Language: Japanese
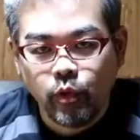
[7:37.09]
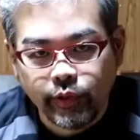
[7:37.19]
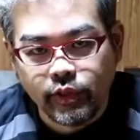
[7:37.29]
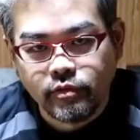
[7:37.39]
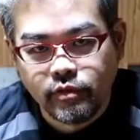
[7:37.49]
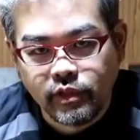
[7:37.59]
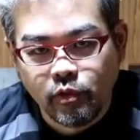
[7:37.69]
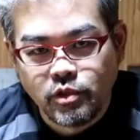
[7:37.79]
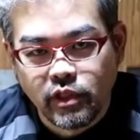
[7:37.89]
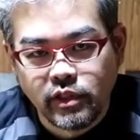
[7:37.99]
というわけで、続いて
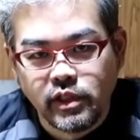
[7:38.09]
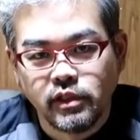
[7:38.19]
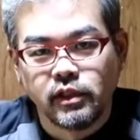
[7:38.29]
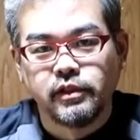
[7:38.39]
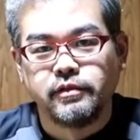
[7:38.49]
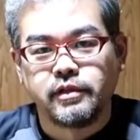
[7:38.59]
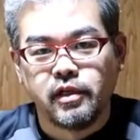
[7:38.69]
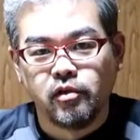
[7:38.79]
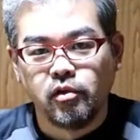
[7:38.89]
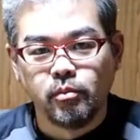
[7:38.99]
のジャンク品なんです
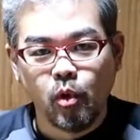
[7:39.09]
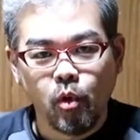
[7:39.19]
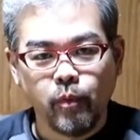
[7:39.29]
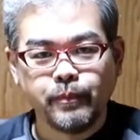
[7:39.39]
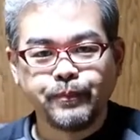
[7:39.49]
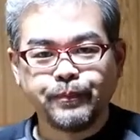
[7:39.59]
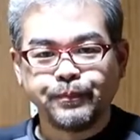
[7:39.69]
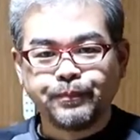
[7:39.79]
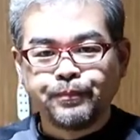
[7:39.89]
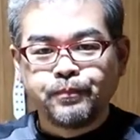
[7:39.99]
けれども、
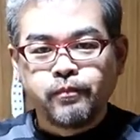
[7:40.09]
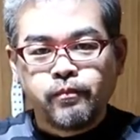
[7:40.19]
おっ